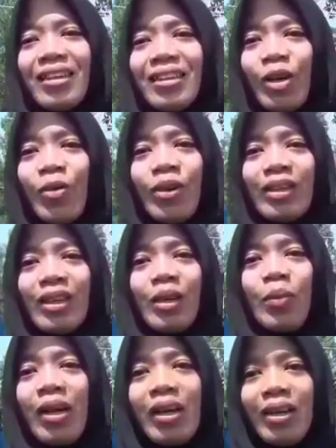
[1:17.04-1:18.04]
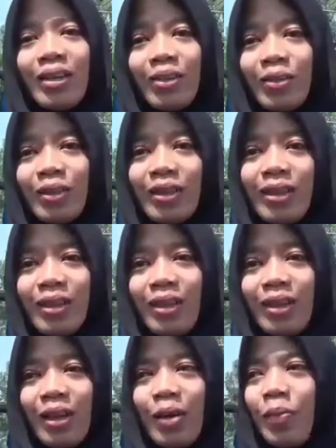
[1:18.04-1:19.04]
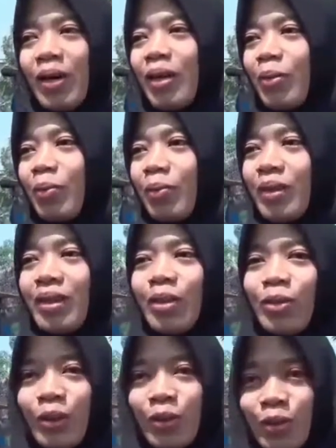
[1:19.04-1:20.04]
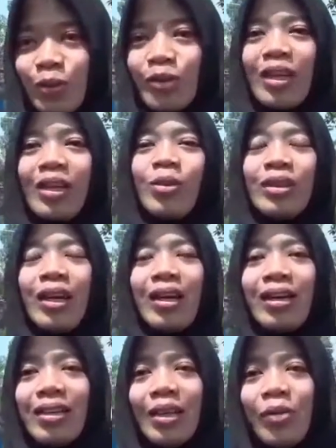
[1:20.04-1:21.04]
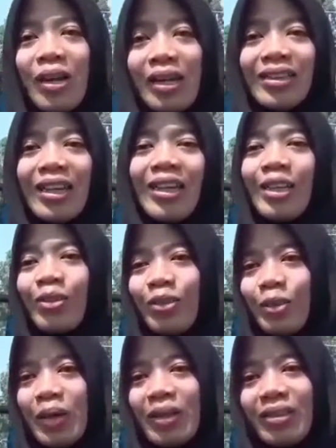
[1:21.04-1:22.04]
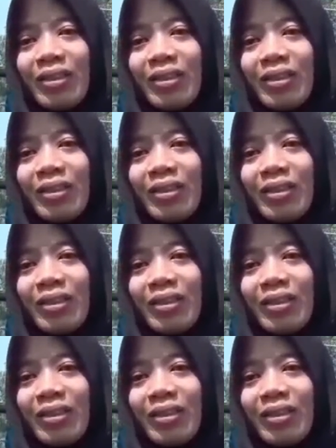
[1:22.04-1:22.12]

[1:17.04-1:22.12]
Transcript: saya warga jaga baya gitu jadi ngapain ngusik-ngusik usaha di usaha di wilayah saya gitu sih